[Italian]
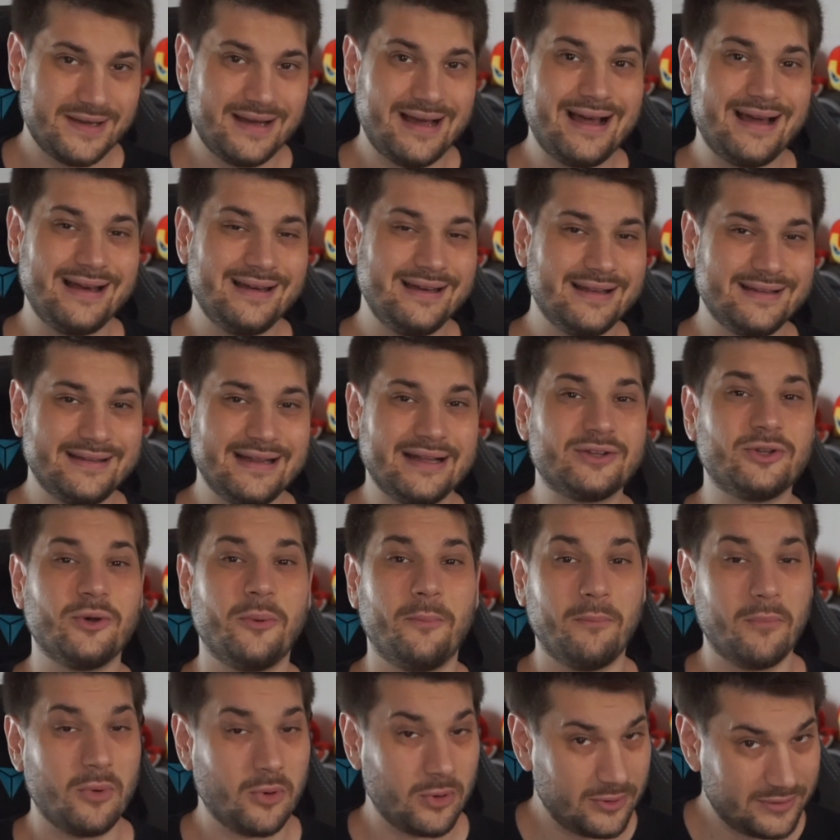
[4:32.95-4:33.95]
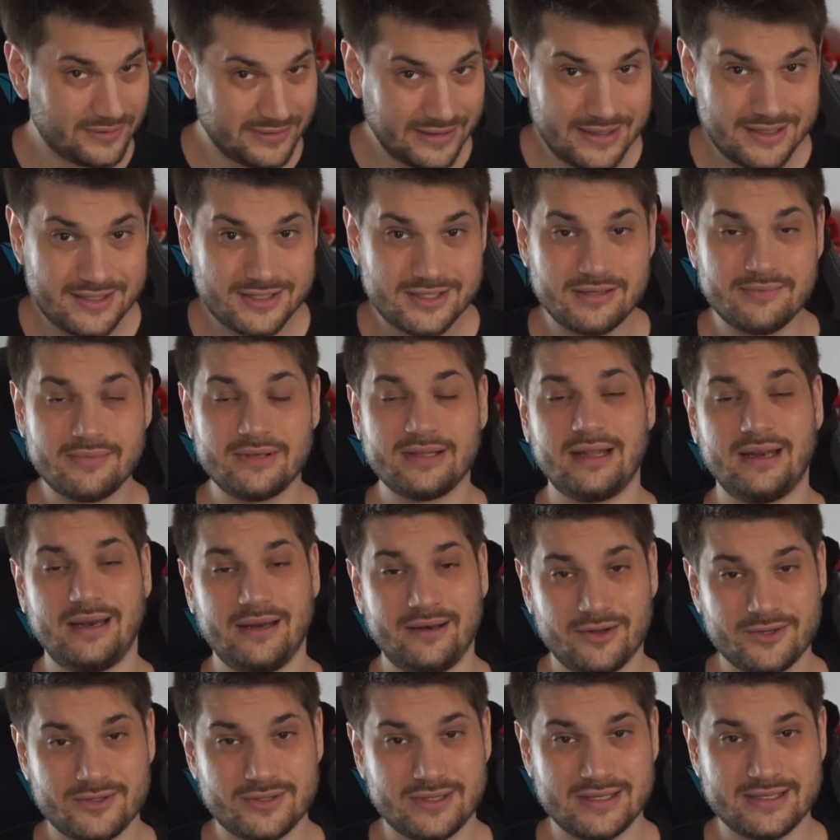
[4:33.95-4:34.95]
ha lietato moltissime delle
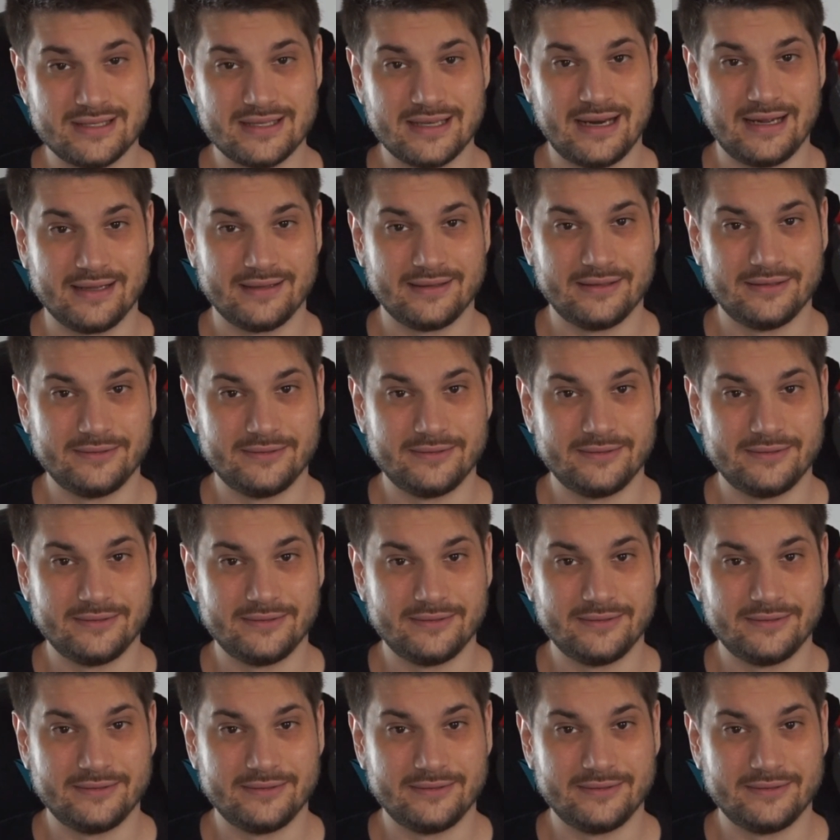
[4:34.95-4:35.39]
nostre serate.